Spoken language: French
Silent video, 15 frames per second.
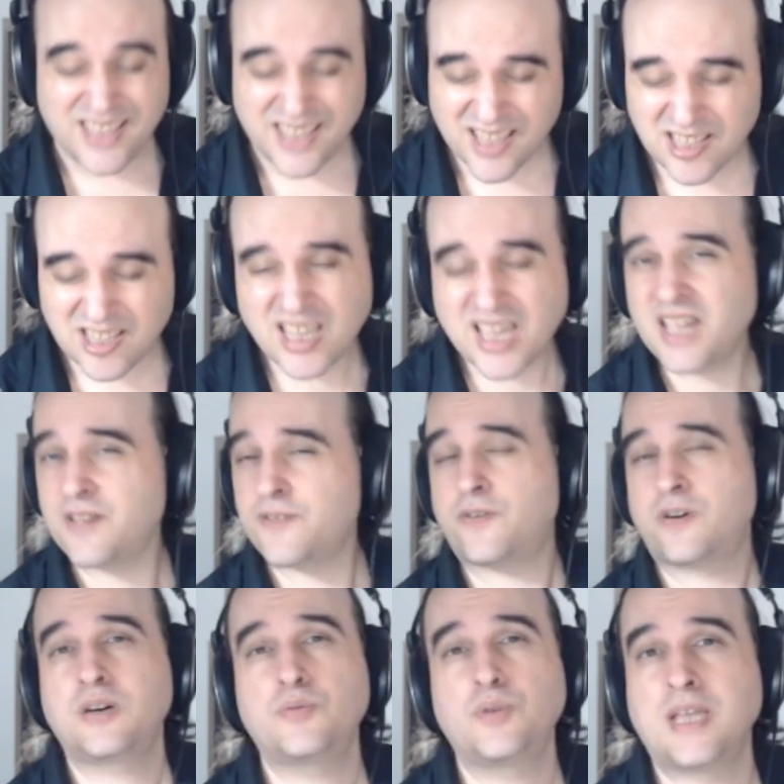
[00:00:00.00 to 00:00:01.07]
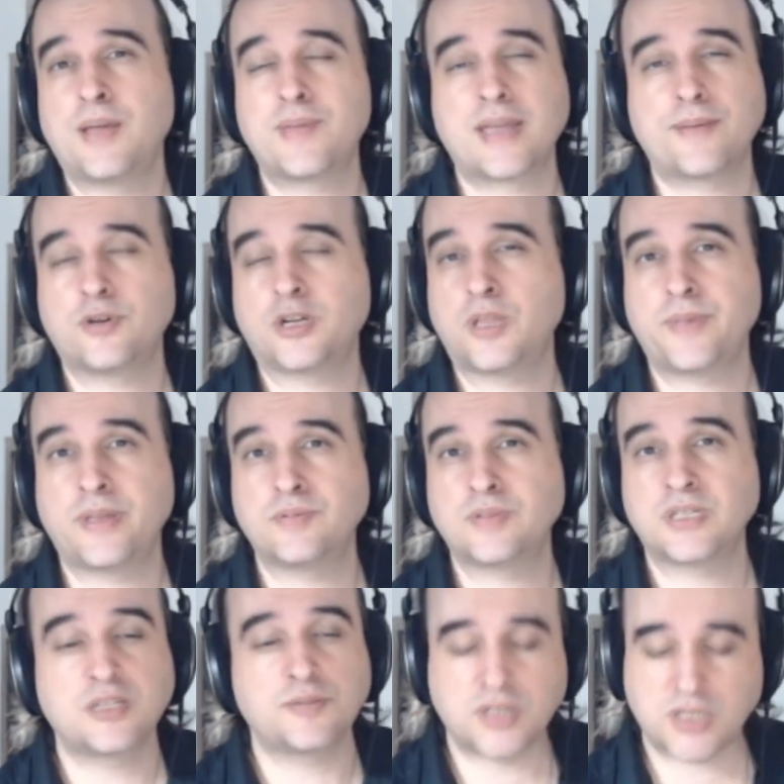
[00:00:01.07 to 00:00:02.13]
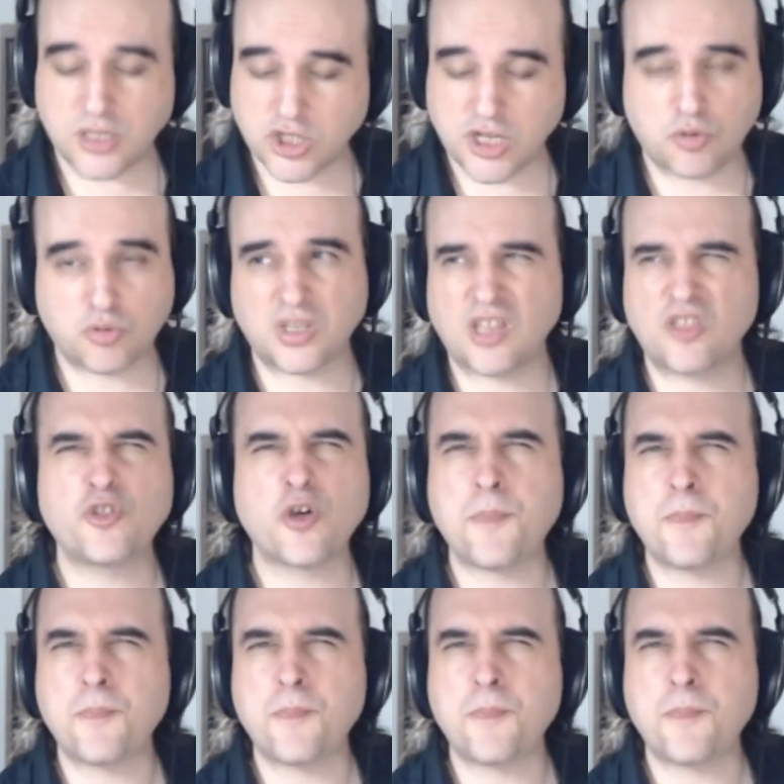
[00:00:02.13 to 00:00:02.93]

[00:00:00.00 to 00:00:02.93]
Il est très fort, William Cameron Menzies. Puis ça, j'ai écouté The